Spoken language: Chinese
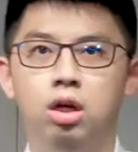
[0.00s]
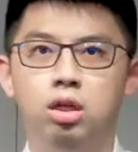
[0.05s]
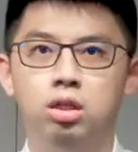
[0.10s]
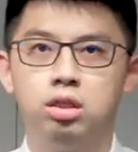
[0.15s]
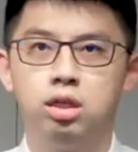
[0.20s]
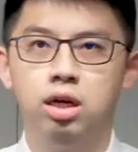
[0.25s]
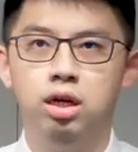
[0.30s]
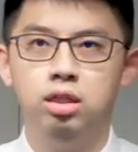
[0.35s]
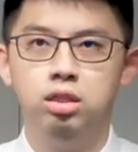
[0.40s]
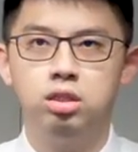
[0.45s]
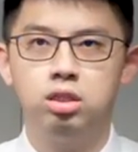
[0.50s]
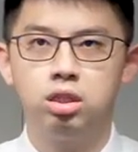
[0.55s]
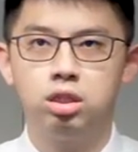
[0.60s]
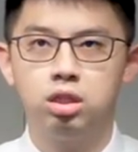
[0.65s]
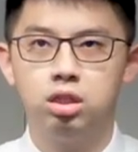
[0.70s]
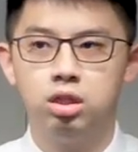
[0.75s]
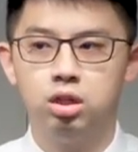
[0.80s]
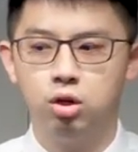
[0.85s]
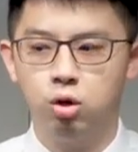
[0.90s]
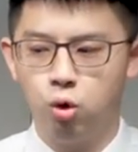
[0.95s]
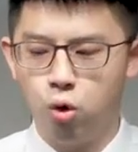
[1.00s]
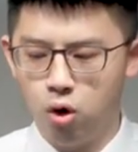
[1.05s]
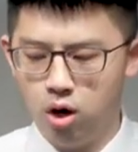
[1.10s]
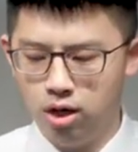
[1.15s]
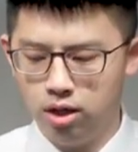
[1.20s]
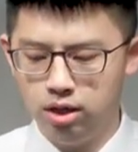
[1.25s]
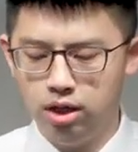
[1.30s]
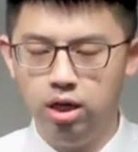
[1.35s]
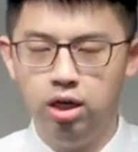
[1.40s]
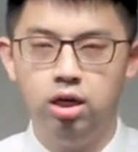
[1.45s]
在这个
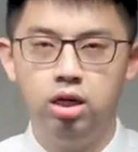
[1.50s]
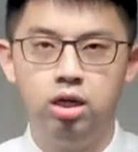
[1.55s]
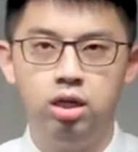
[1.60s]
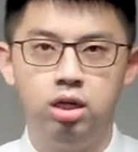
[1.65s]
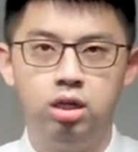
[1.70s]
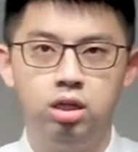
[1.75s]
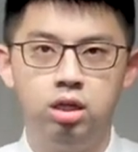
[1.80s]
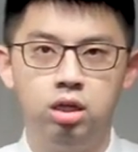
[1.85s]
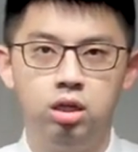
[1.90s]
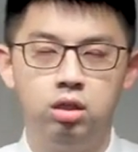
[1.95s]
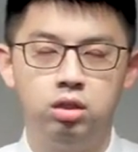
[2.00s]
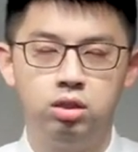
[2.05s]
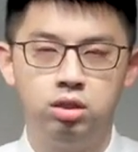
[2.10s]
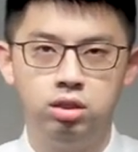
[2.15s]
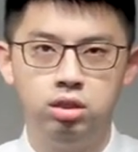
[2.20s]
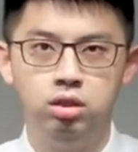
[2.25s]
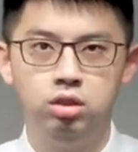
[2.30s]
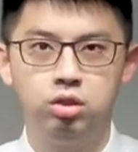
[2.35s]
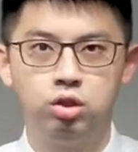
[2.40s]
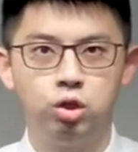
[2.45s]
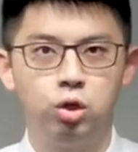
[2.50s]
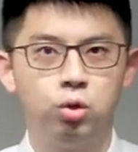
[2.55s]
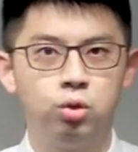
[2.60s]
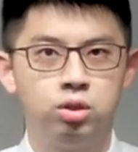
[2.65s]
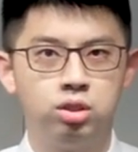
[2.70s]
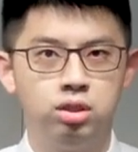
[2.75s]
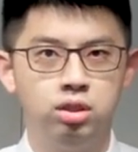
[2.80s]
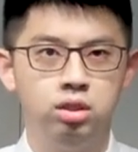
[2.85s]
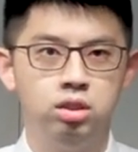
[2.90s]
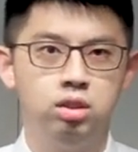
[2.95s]
旷野是走
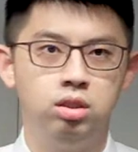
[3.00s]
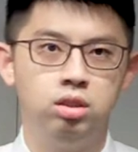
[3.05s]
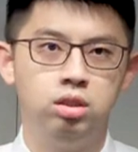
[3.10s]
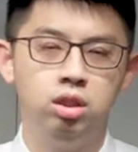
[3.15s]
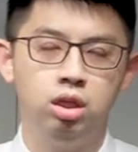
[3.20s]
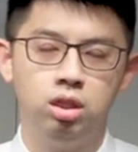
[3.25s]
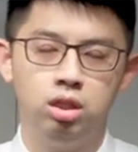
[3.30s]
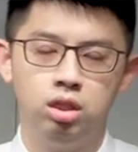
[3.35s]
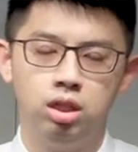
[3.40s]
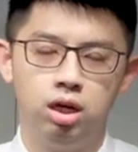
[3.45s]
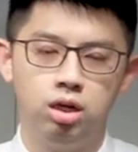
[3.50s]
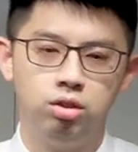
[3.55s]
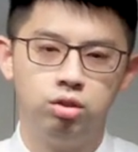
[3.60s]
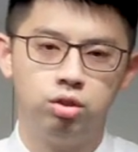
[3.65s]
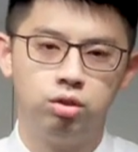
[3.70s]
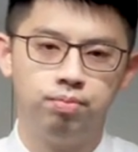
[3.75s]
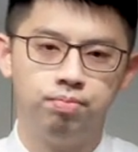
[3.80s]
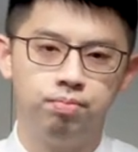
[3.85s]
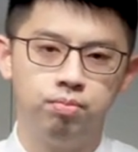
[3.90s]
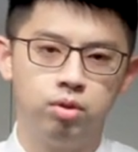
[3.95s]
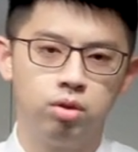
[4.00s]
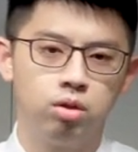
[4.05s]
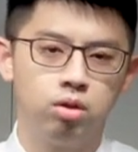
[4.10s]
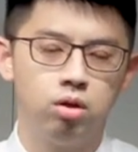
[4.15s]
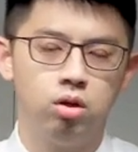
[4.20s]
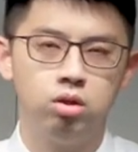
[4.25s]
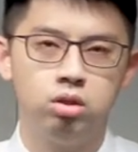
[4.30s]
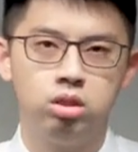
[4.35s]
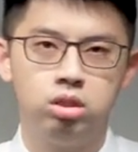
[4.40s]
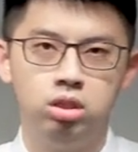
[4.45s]
四十年当中
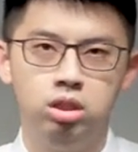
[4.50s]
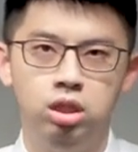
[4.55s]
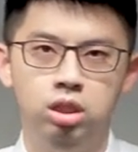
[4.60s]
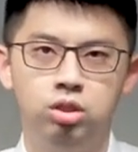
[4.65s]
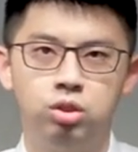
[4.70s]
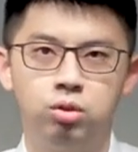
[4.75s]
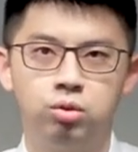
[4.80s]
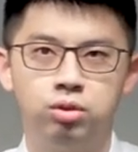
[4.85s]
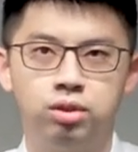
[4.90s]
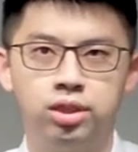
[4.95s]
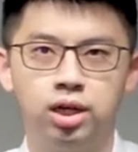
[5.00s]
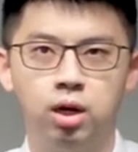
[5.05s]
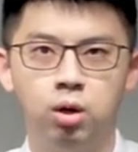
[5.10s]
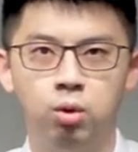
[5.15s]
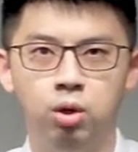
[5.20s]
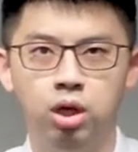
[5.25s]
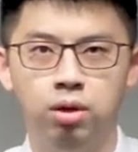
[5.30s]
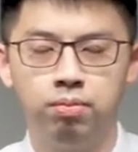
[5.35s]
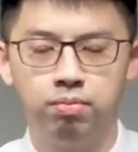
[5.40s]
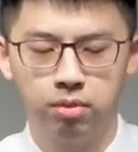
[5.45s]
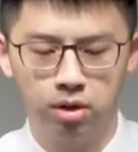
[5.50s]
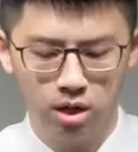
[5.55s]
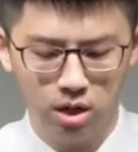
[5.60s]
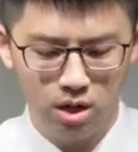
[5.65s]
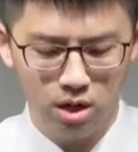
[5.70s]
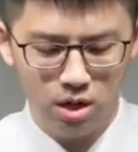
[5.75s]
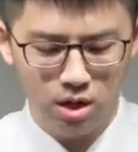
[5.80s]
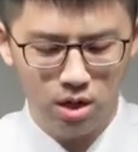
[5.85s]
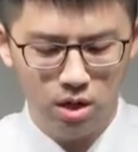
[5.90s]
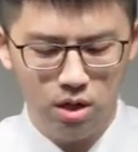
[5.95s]
啊，是一种操练。
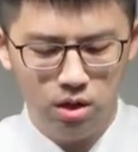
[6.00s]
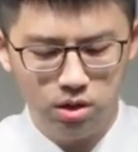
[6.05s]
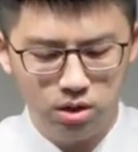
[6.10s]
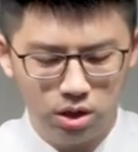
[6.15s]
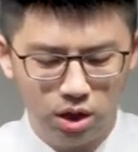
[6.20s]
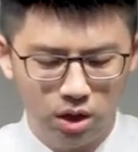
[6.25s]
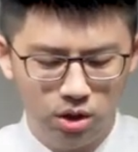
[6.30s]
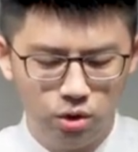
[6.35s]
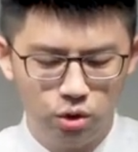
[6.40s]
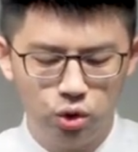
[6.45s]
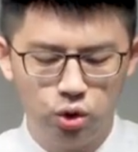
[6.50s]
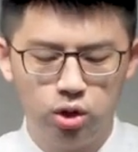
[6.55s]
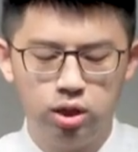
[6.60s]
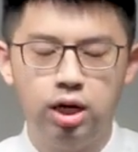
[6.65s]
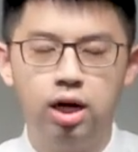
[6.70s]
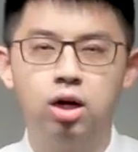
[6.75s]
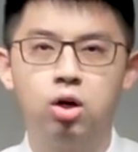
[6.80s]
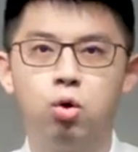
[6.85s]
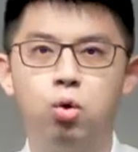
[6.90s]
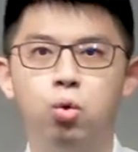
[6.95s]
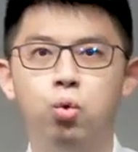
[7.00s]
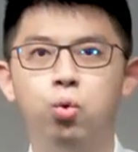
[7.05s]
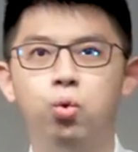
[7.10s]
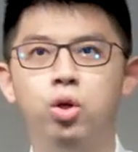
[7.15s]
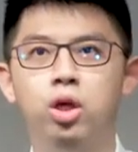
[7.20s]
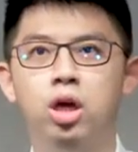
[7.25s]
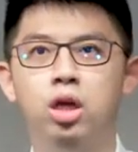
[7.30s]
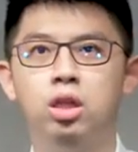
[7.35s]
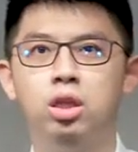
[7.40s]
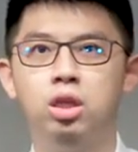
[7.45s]
神说他苦
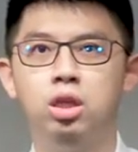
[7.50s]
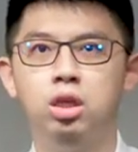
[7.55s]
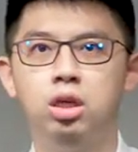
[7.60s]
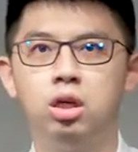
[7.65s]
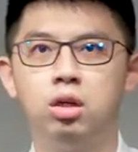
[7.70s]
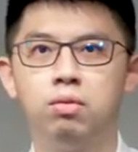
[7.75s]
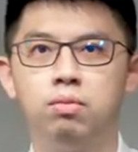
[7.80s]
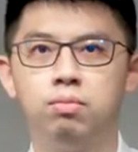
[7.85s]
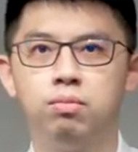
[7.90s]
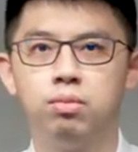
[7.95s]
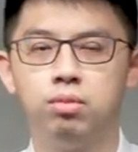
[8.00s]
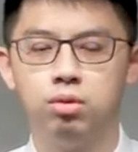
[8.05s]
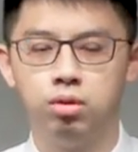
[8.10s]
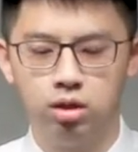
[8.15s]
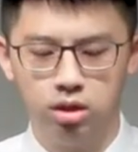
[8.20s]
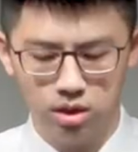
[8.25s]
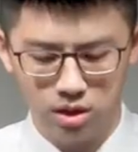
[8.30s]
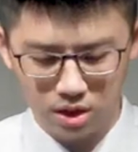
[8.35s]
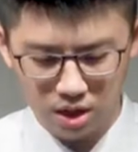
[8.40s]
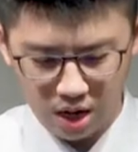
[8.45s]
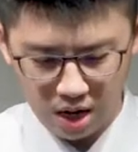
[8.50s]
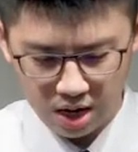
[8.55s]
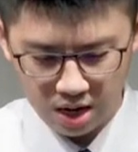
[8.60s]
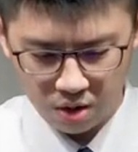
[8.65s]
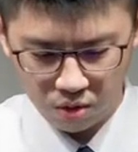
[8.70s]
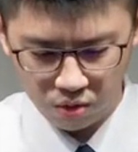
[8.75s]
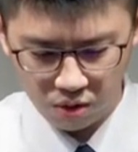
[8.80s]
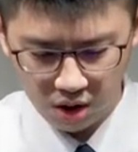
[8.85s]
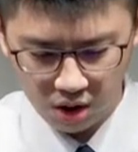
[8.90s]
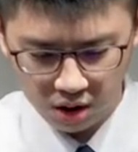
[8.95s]
练你啊，
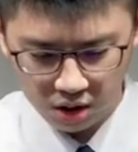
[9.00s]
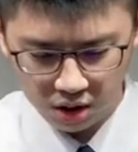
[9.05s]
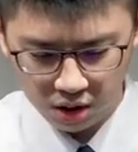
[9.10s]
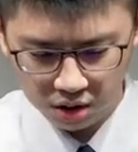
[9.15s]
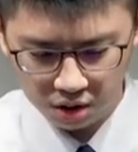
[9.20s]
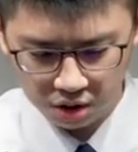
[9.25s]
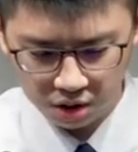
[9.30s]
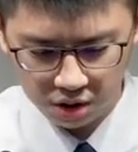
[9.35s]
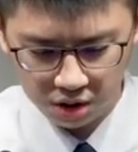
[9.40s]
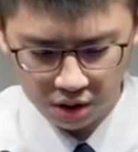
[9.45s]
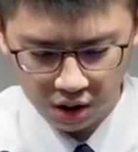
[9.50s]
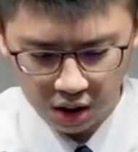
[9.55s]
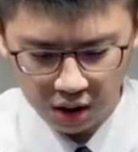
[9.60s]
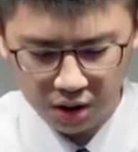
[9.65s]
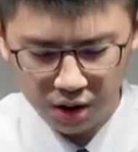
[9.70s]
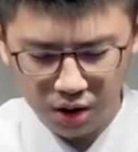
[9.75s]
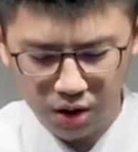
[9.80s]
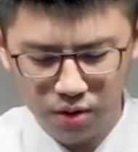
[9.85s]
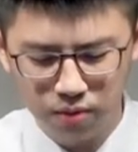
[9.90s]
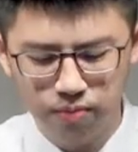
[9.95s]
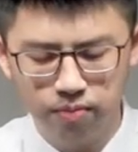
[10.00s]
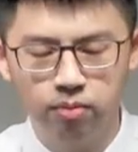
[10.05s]
熬练你，试炼你。